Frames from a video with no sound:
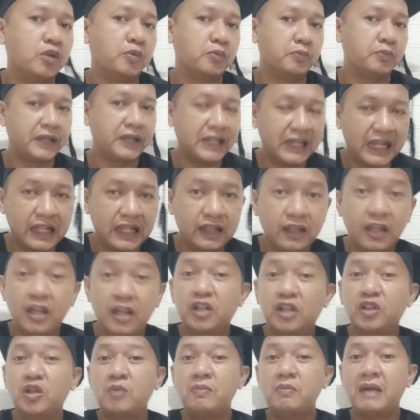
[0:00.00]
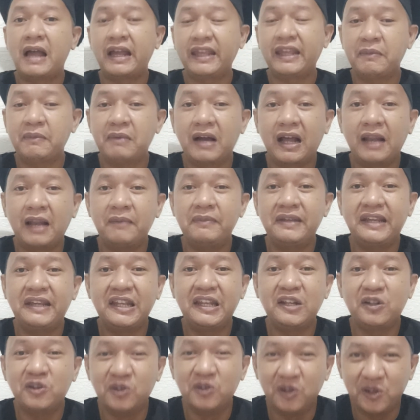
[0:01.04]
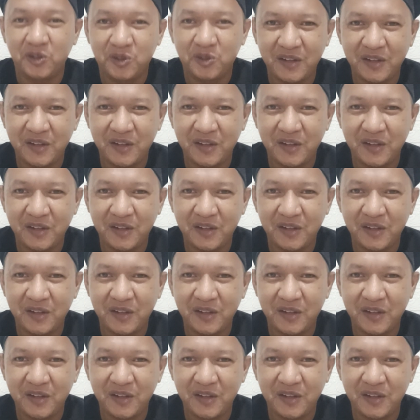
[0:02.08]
itu kemungkinan Tom Haye bakal bikin gol